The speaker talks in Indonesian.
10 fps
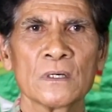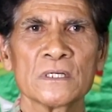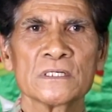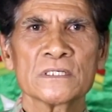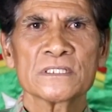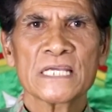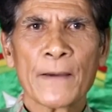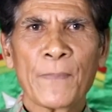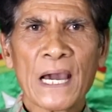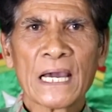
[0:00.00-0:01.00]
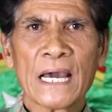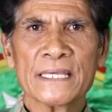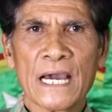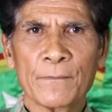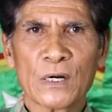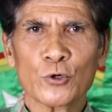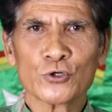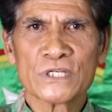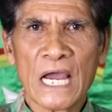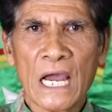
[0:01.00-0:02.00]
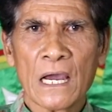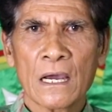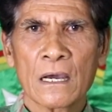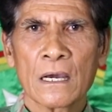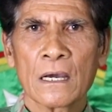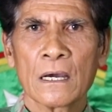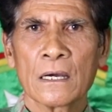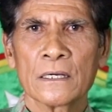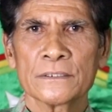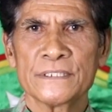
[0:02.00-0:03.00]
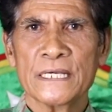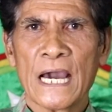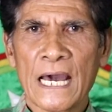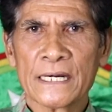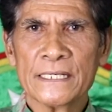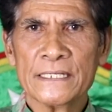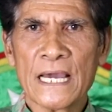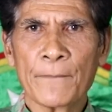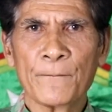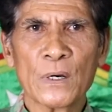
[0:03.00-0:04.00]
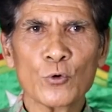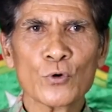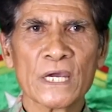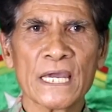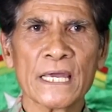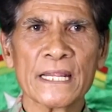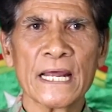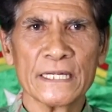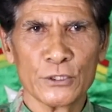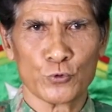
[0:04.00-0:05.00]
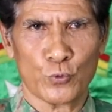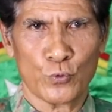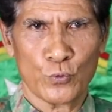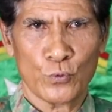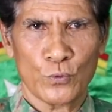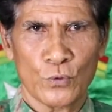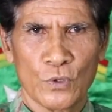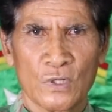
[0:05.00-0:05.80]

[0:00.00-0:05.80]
Siapakah yang dapat menahan tindakannya menghukum manusia yang berdosa?